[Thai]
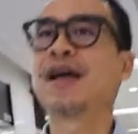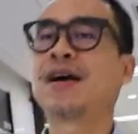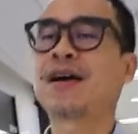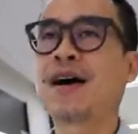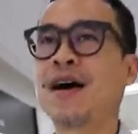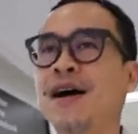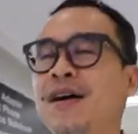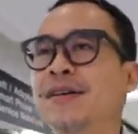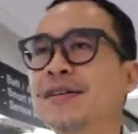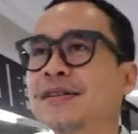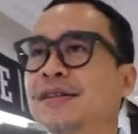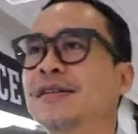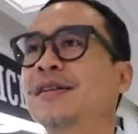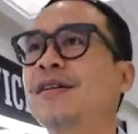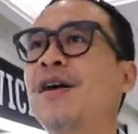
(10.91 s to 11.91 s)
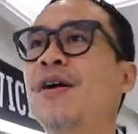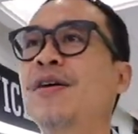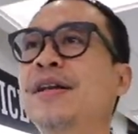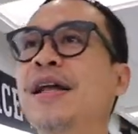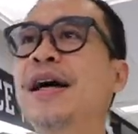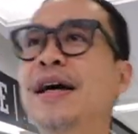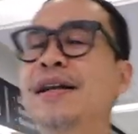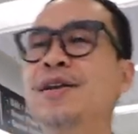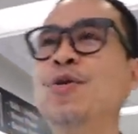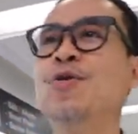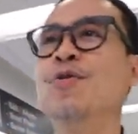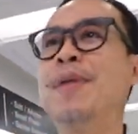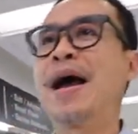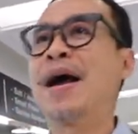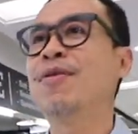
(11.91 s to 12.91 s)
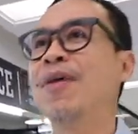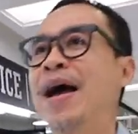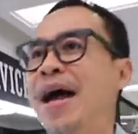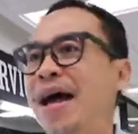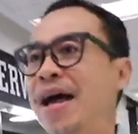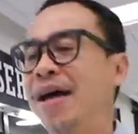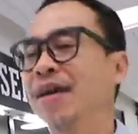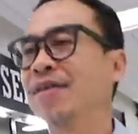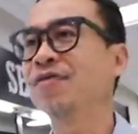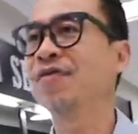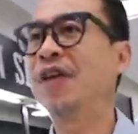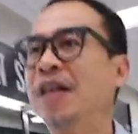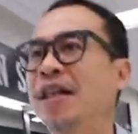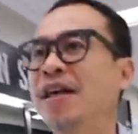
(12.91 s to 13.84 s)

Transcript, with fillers: แล้วก็ลองเดินดูมาว่าฟีล